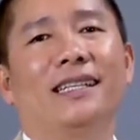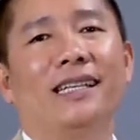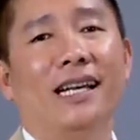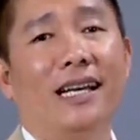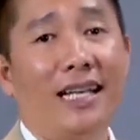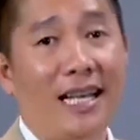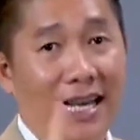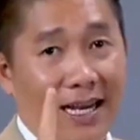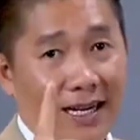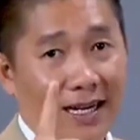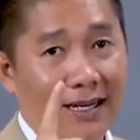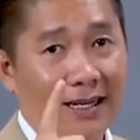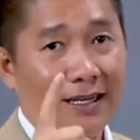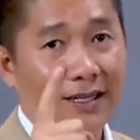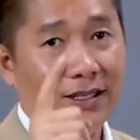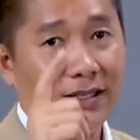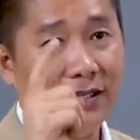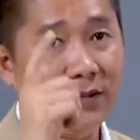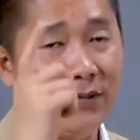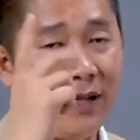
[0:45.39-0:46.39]
nhớ nha
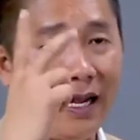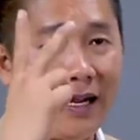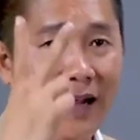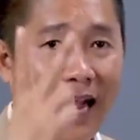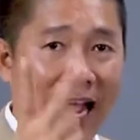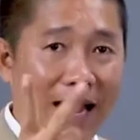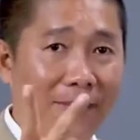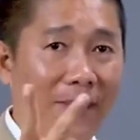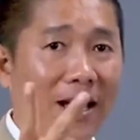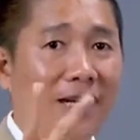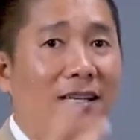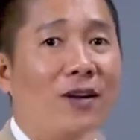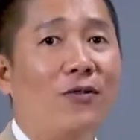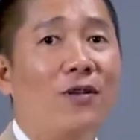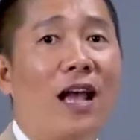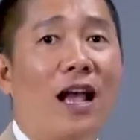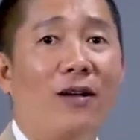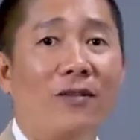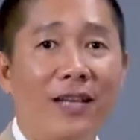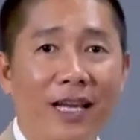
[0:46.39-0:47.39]
chúng ta có hai bán
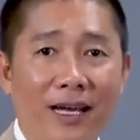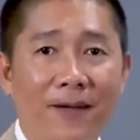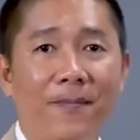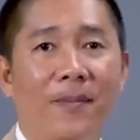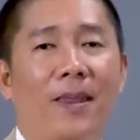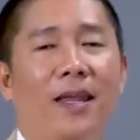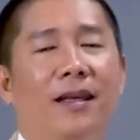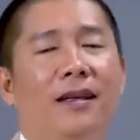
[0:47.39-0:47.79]
cầu não nha